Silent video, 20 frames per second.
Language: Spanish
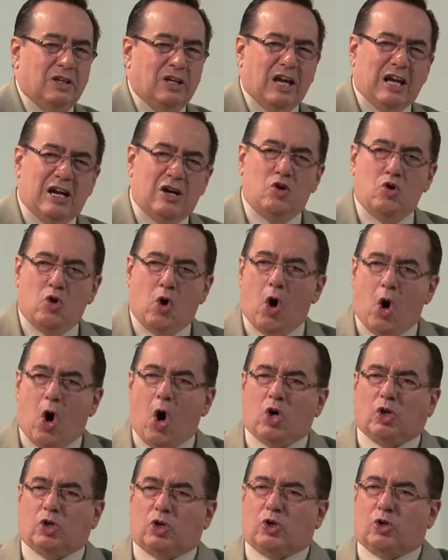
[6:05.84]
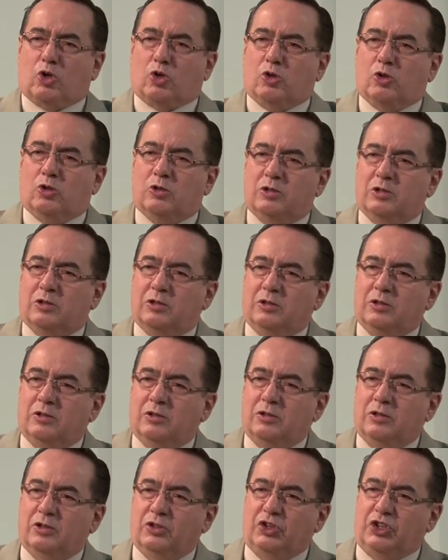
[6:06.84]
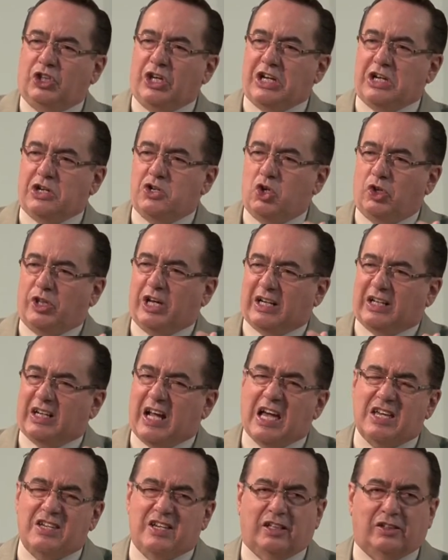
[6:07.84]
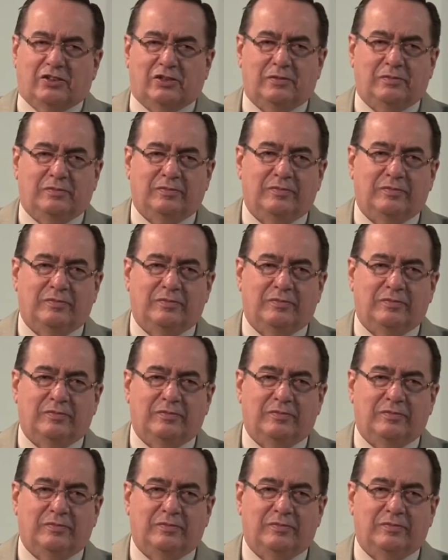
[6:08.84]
el loor digno de reyes,